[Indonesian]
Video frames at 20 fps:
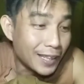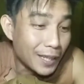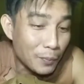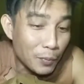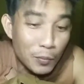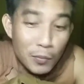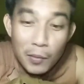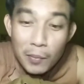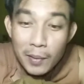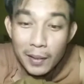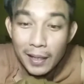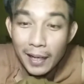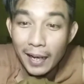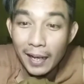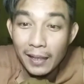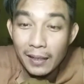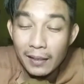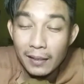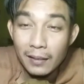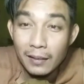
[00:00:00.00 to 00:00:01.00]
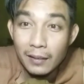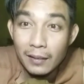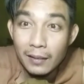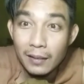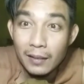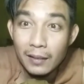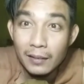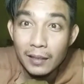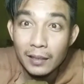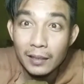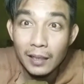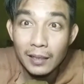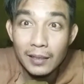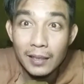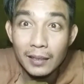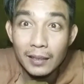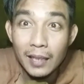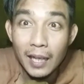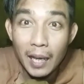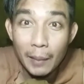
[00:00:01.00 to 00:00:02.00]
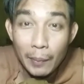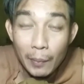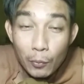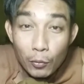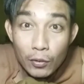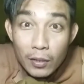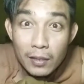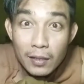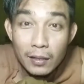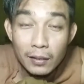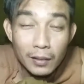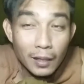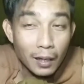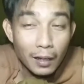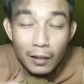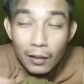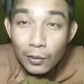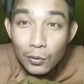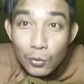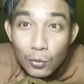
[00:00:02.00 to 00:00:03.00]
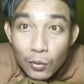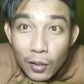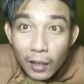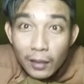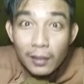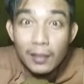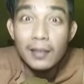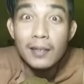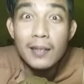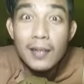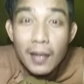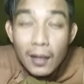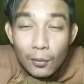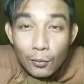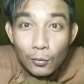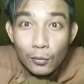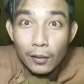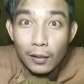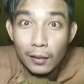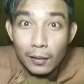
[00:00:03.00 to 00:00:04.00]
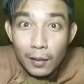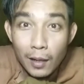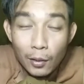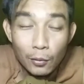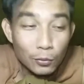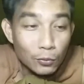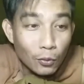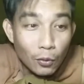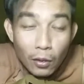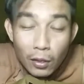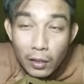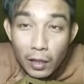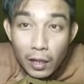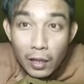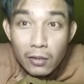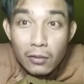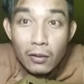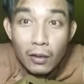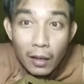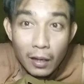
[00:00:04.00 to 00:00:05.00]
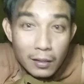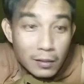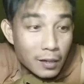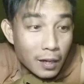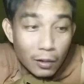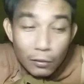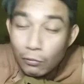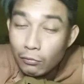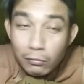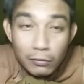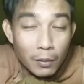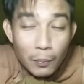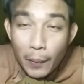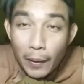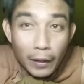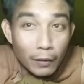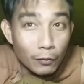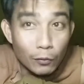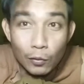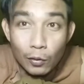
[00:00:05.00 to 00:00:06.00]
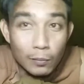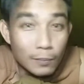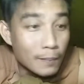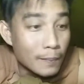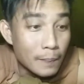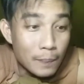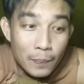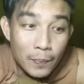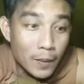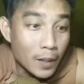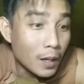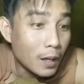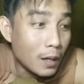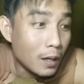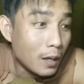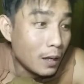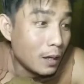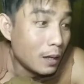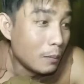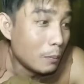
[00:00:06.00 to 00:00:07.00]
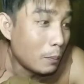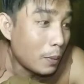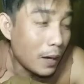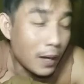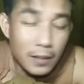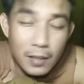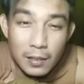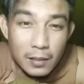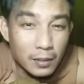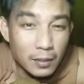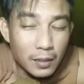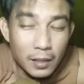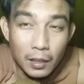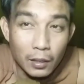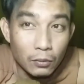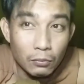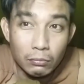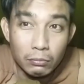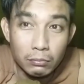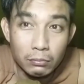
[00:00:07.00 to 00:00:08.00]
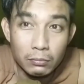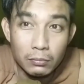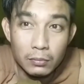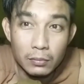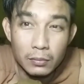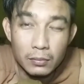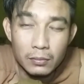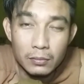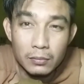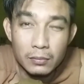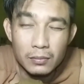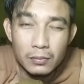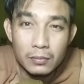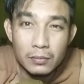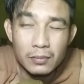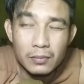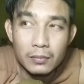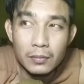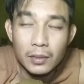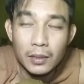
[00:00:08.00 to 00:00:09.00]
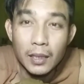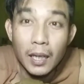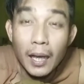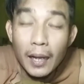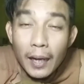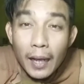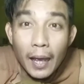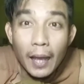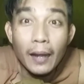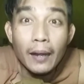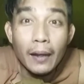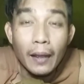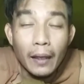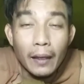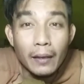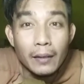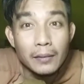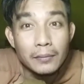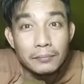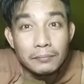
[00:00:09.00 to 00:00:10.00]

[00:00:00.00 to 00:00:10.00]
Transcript: ataupun memikirkan tentang cinta kapan punya cinta juga tidak geng aku tuh orangnya enjoy aja aku gak pengen untuk berasa sedih itu yang aneh-aneh